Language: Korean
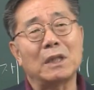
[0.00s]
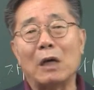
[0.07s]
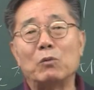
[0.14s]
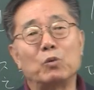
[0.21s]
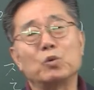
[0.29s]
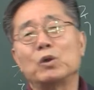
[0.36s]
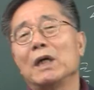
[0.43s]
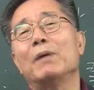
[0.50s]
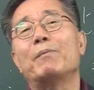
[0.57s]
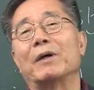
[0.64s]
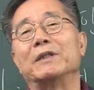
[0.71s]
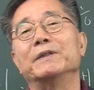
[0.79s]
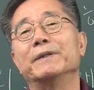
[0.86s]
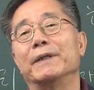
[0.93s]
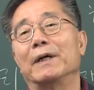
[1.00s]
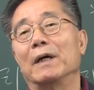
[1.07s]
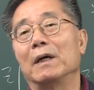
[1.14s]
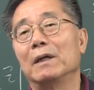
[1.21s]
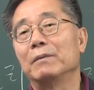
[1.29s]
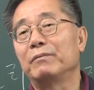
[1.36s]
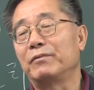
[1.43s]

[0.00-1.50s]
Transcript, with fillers: 다 우상에 빠진 거야.